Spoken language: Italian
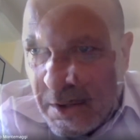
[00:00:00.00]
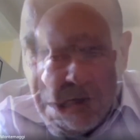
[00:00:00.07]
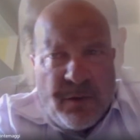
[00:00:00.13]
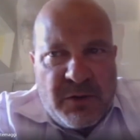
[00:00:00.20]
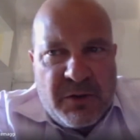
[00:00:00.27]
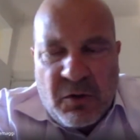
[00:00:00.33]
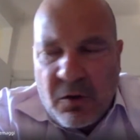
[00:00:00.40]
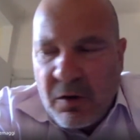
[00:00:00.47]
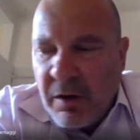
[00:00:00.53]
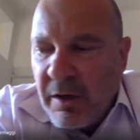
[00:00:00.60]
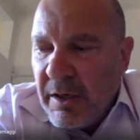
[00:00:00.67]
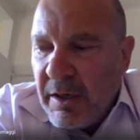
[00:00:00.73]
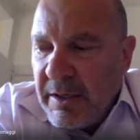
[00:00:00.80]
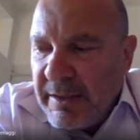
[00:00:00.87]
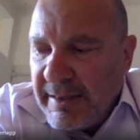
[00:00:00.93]
Questo
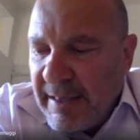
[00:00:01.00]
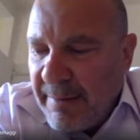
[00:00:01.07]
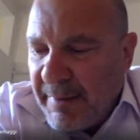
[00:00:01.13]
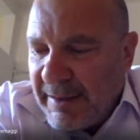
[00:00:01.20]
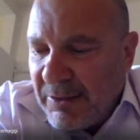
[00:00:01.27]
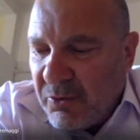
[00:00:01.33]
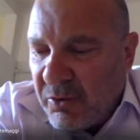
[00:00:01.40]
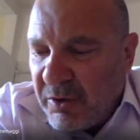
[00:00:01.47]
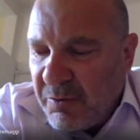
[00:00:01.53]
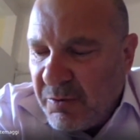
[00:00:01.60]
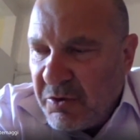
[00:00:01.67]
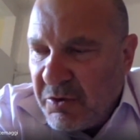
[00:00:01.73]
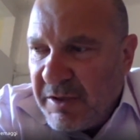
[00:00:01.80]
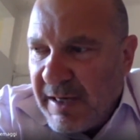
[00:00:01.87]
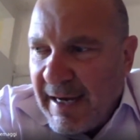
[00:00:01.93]
tema del turismo
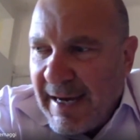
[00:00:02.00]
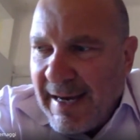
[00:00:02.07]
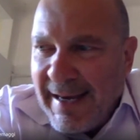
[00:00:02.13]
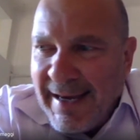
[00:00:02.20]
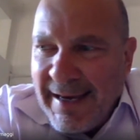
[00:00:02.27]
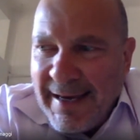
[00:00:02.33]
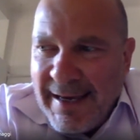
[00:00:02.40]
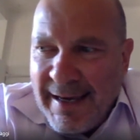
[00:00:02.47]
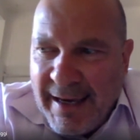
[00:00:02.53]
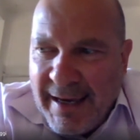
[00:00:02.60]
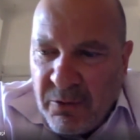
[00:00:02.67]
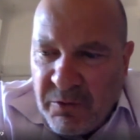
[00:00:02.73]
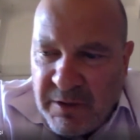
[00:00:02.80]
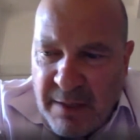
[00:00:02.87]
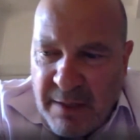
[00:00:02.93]
industriale è
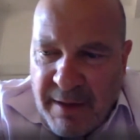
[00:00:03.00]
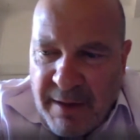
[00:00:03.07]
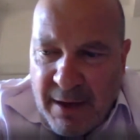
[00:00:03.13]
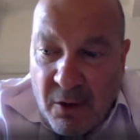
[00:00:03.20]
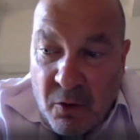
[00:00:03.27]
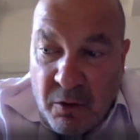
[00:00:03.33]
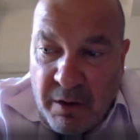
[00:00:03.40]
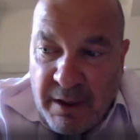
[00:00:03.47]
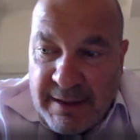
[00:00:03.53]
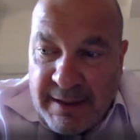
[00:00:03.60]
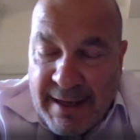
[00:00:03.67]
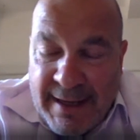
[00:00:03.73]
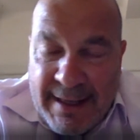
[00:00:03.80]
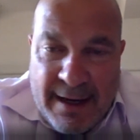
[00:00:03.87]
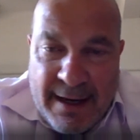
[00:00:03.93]
un tema ancora in
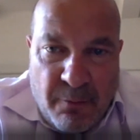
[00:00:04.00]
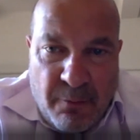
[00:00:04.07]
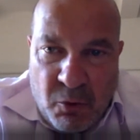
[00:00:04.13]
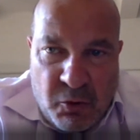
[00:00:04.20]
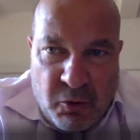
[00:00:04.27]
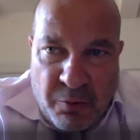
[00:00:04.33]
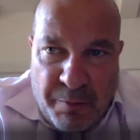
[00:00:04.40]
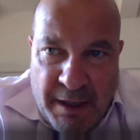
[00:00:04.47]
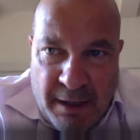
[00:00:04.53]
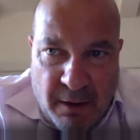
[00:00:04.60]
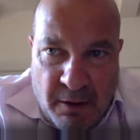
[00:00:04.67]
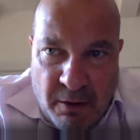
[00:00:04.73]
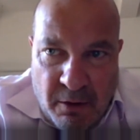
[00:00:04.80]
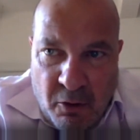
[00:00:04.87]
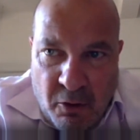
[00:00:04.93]
Italia molto
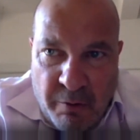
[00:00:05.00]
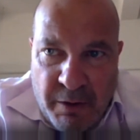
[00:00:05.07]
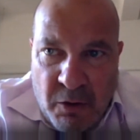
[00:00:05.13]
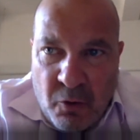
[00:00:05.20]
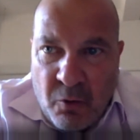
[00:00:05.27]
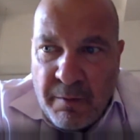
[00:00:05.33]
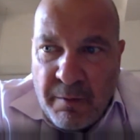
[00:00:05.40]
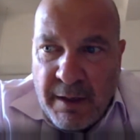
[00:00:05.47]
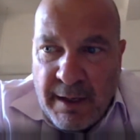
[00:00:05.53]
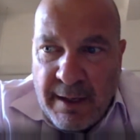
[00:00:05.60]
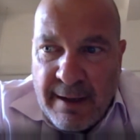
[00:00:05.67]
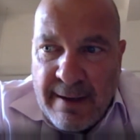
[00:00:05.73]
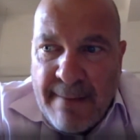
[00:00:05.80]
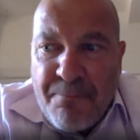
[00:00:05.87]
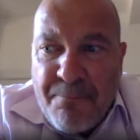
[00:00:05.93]
piccolo come numeri,
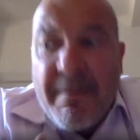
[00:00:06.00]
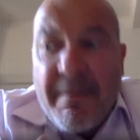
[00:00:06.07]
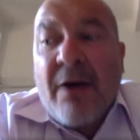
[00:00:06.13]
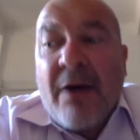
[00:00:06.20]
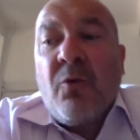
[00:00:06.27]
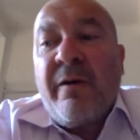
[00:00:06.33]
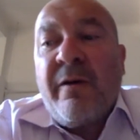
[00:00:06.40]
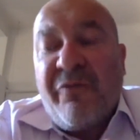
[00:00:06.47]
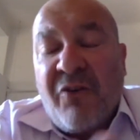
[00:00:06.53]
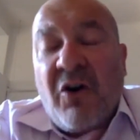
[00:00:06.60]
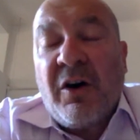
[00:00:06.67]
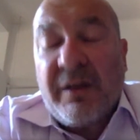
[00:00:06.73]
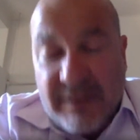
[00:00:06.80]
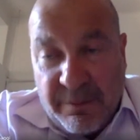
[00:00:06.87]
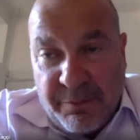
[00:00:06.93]
ma con una
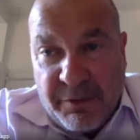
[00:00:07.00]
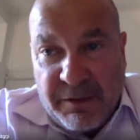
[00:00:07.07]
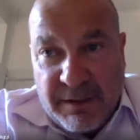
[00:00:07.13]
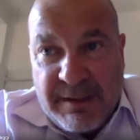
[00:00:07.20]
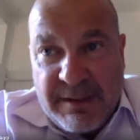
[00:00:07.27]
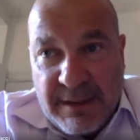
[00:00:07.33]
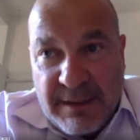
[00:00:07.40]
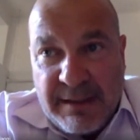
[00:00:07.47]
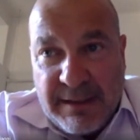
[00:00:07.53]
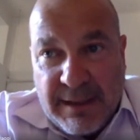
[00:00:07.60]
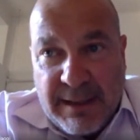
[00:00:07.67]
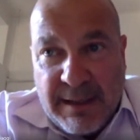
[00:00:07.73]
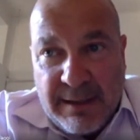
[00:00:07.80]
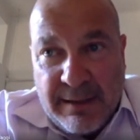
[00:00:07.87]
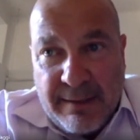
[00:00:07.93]
forte potenzialità.